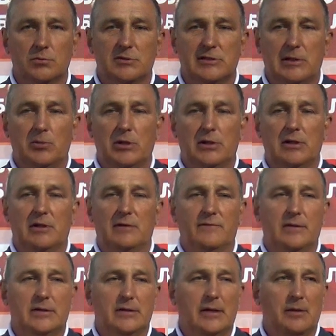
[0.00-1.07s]
самое
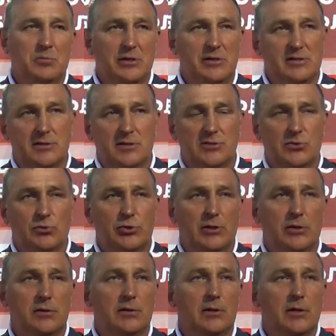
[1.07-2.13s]
главное, обидно за
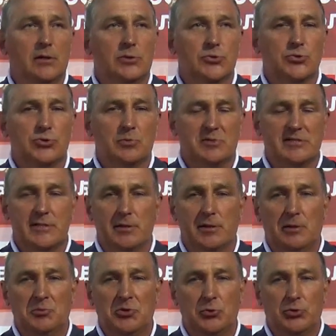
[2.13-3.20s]
результат, то, что на
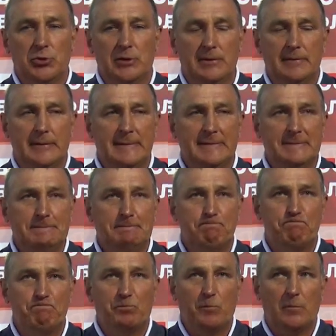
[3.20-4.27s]
последних минутах
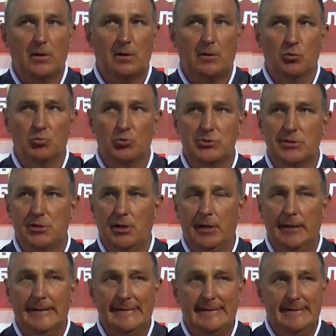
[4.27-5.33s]
э, упустили